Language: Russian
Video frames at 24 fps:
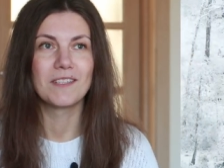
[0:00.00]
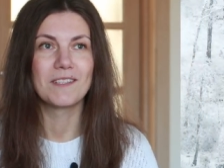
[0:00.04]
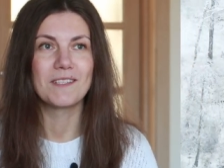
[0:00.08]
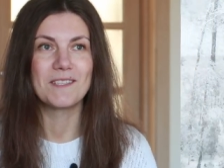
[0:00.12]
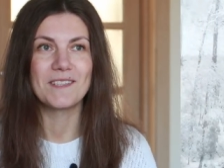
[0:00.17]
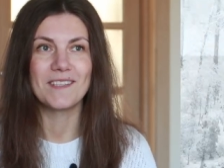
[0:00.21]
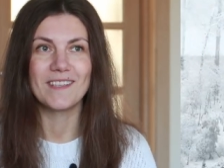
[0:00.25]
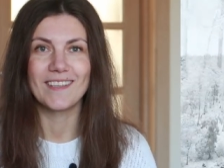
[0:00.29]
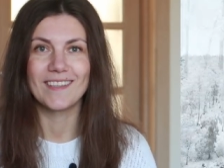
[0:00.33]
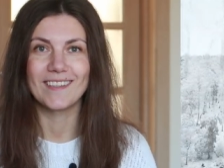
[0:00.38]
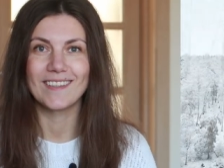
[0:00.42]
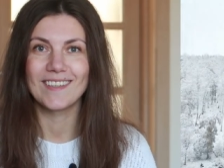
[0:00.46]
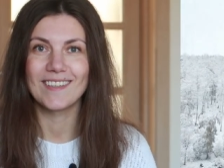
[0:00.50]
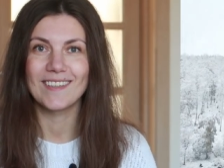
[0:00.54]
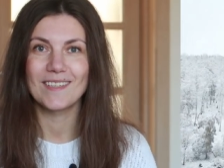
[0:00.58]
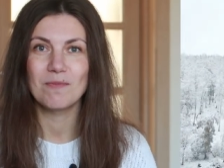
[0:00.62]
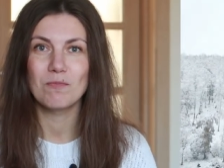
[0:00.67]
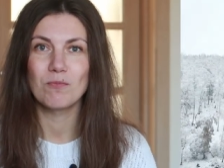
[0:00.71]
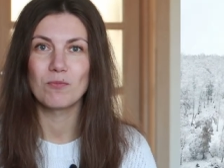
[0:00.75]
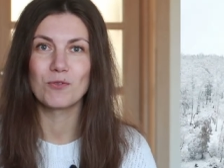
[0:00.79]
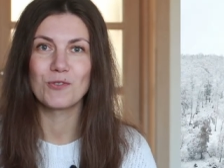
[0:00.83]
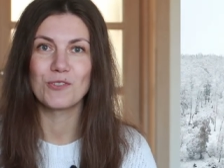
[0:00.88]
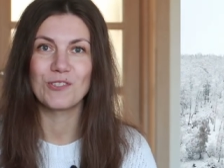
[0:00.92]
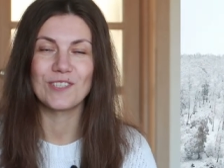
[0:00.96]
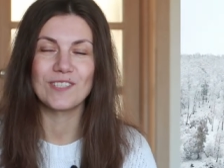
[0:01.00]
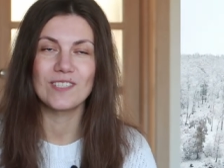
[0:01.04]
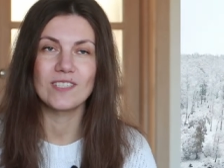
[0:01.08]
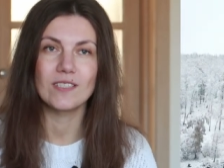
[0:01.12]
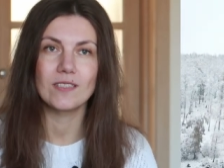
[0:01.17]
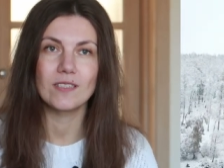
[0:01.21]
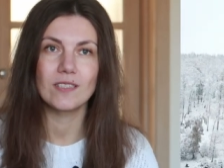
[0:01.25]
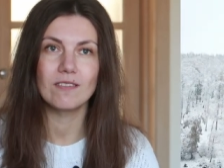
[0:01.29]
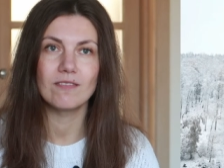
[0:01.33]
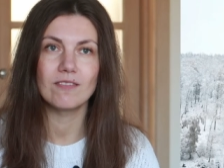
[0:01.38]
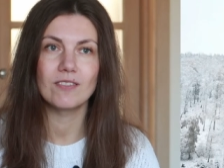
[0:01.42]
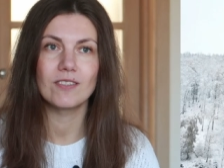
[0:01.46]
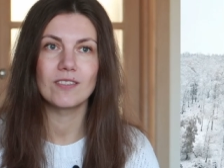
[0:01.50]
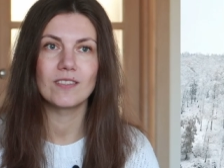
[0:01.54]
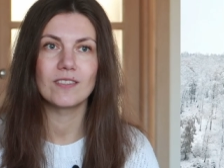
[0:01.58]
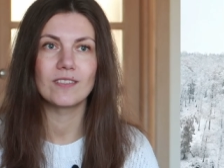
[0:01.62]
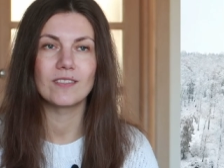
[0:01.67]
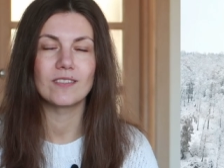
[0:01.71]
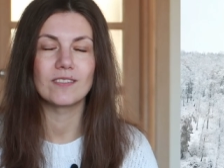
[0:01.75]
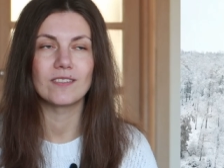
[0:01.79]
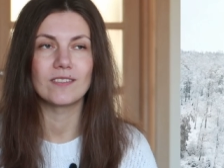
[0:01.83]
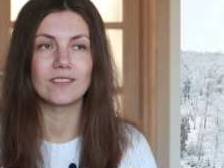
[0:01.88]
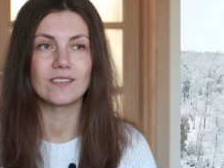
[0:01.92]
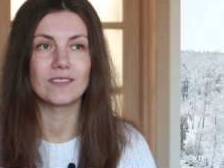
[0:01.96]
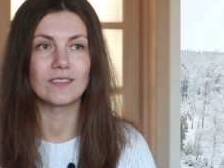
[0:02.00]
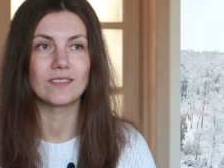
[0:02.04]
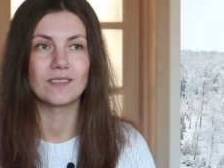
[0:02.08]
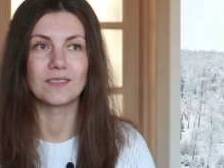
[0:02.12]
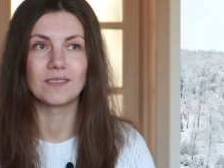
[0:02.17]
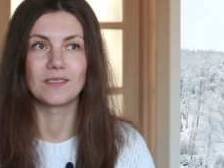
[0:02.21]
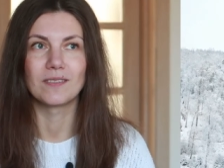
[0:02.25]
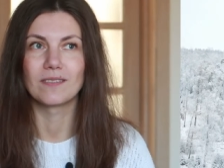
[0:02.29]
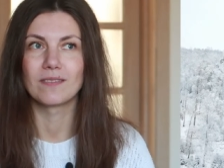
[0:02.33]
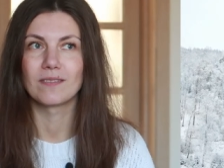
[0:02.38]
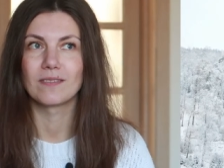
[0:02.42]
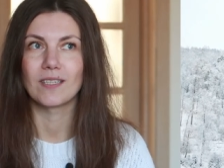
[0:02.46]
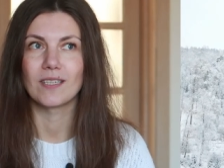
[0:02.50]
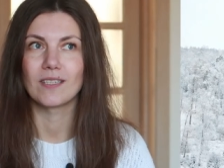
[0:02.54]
снега, пушистого, а,